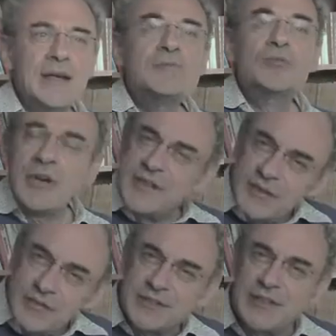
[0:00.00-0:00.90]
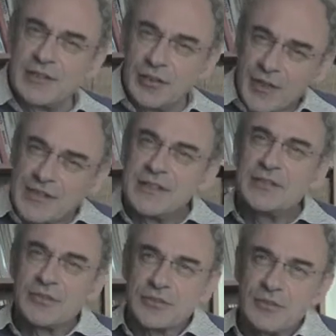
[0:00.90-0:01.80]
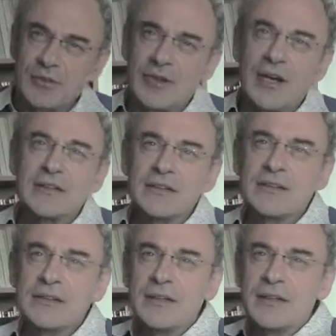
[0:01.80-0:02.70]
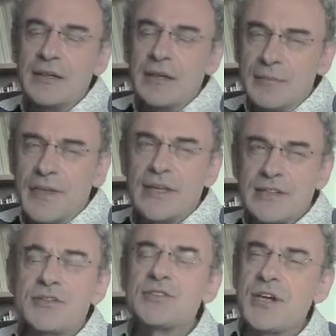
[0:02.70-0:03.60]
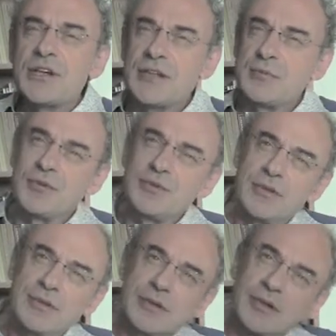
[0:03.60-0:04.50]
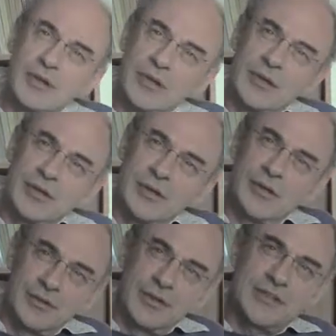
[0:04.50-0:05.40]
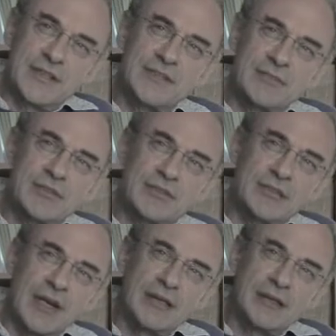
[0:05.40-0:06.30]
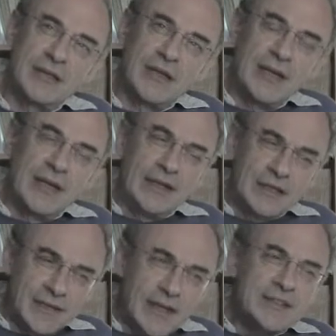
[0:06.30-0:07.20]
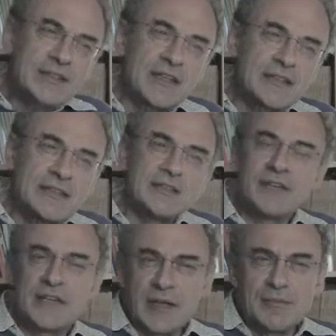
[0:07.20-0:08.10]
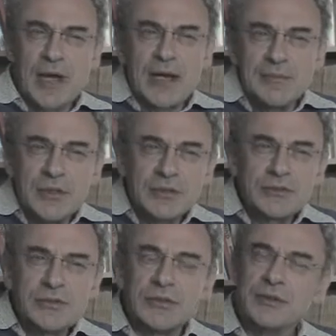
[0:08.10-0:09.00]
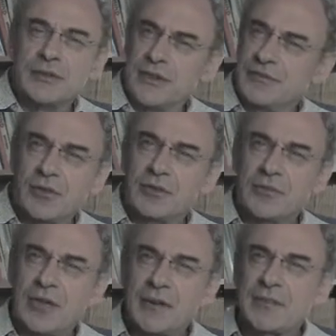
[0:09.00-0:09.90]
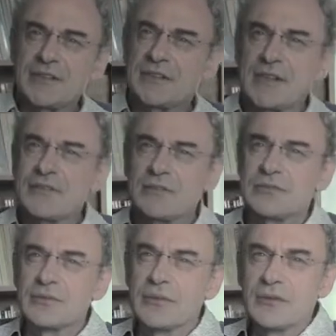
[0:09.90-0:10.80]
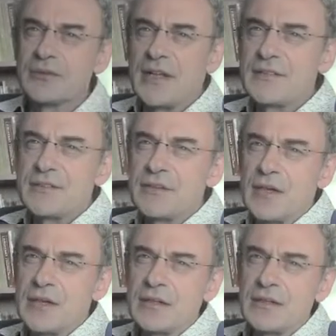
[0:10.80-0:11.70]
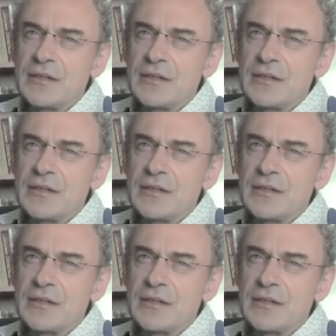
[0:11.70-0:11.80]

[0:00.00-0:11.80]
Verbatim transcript: est moins avancée que le Brésil sur ce plan-là, mais qu'elle se cherche un peu euh, dans cette dimension-là. Elle est très insatisfaite apparemment de, des formes de la représentation euh, traditionnelle.